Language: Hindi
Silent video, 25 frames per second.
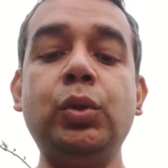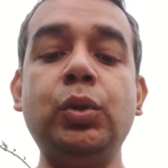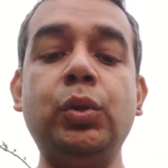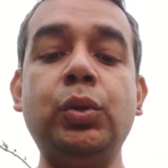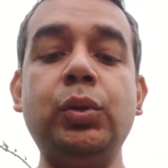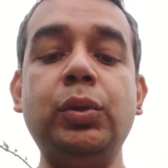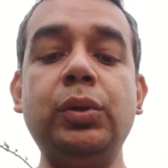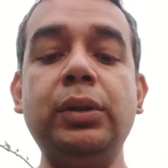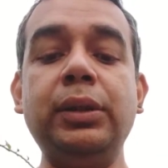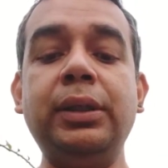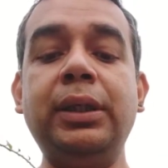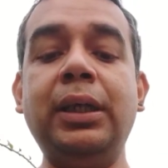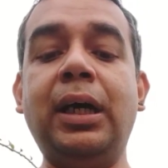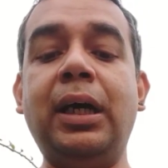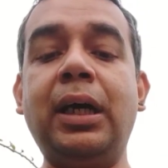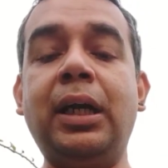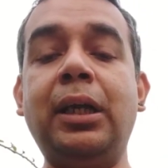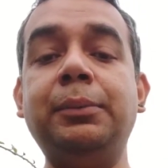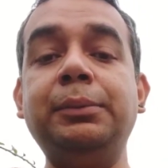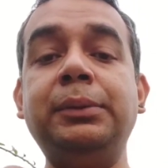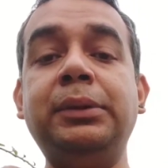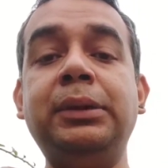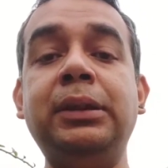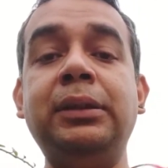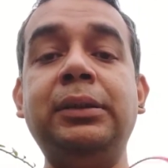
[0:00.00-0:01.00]
तो ये
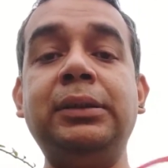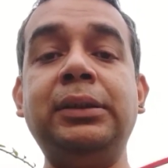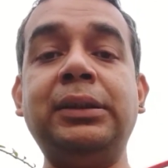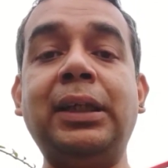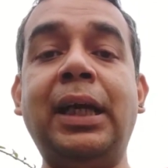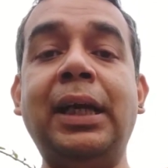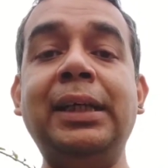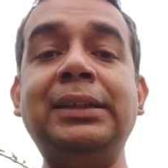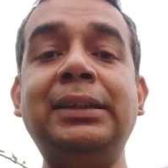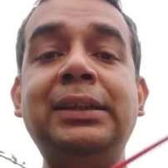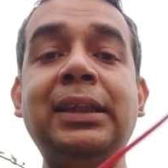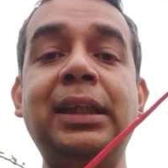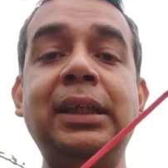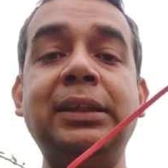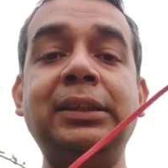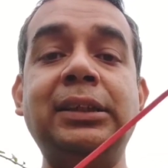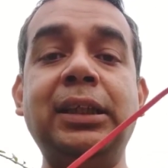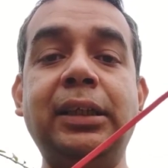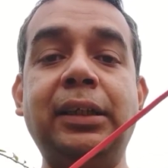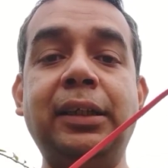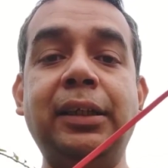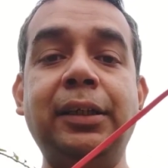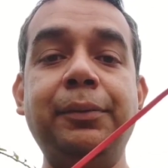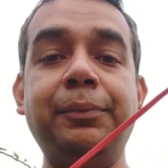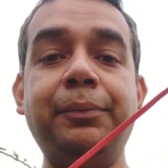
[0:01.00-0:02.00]
आराम से साइड से लग
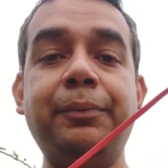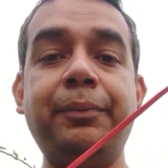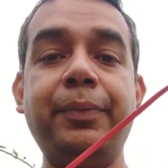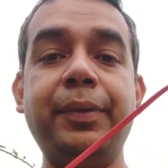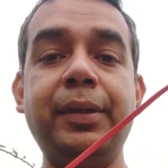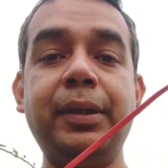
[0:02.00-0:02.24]
जाता है